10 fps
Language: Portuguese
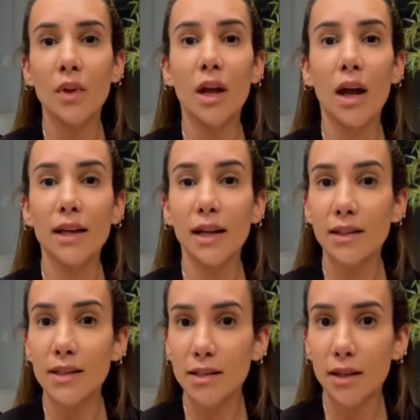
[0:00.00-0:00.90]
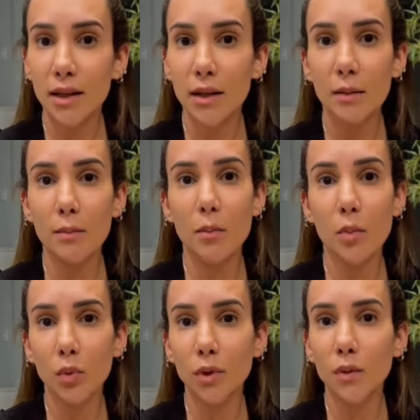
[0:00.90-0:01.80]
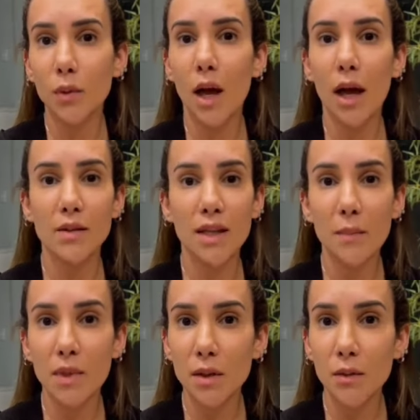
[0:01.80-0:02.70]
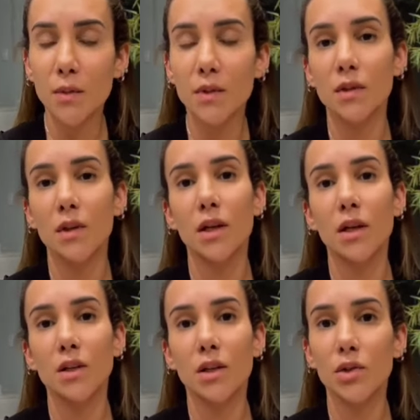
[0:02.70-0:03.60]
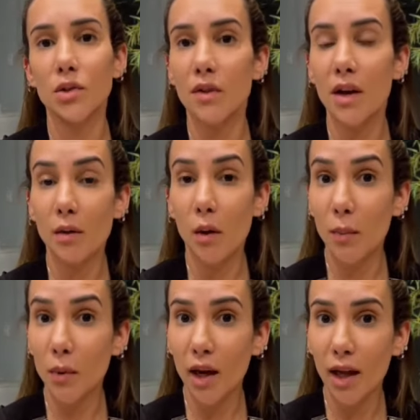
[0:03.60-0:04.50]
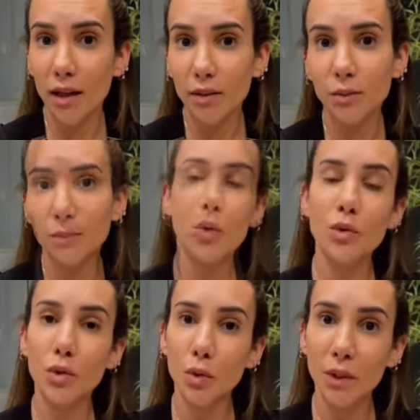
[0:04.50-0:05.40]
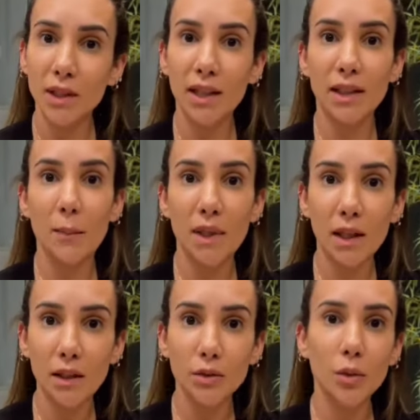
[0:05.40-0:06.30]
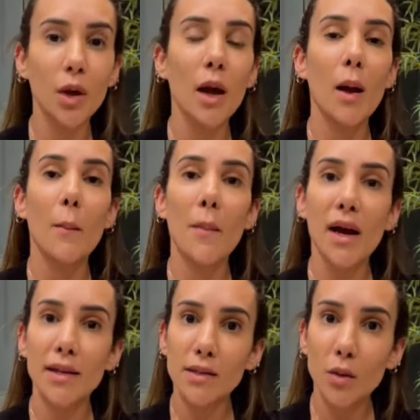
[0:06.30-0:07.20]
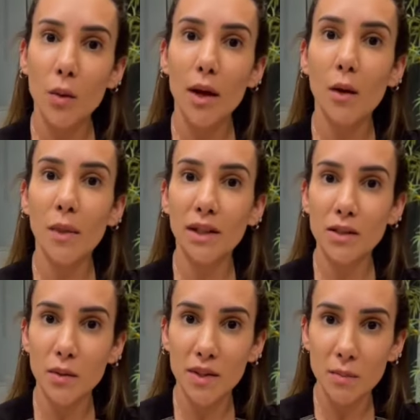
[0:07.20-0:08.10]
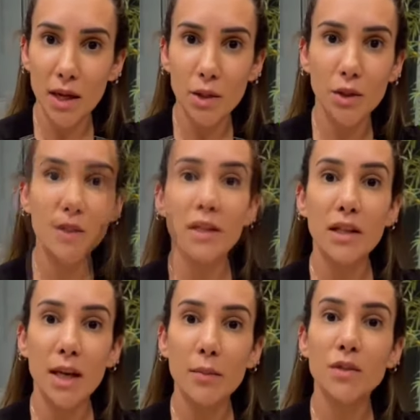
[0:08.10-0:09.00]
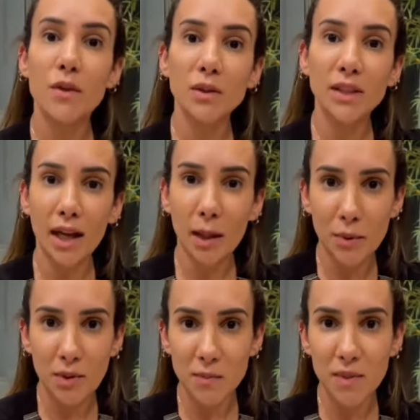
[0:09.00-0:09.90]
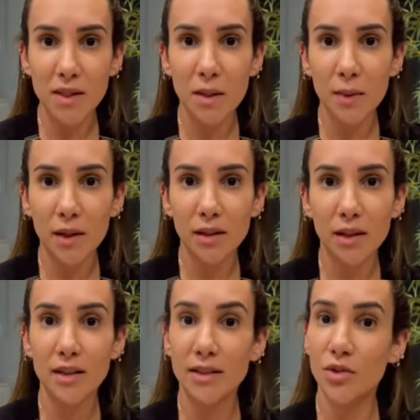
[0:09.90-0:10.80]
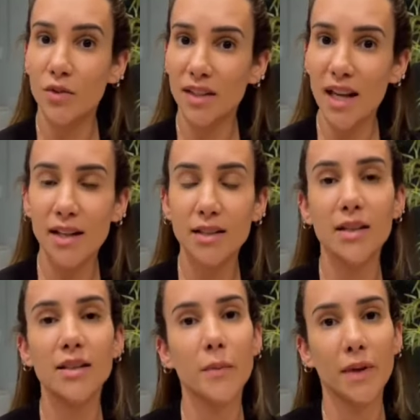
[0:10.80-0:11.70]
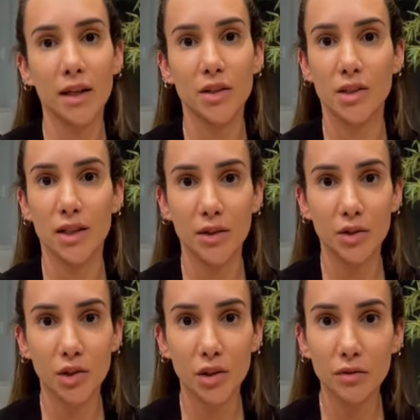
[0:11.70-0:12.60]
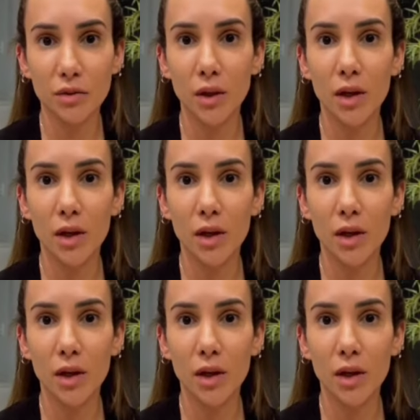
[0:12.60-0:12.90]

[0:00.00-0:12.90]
Agradecer muito aos amigos que estiveram ao meu lado e continuam em tratamento, mas com recomendações médicas. Iremos voltar na próxima semana as atividades na Assembleia Legislativa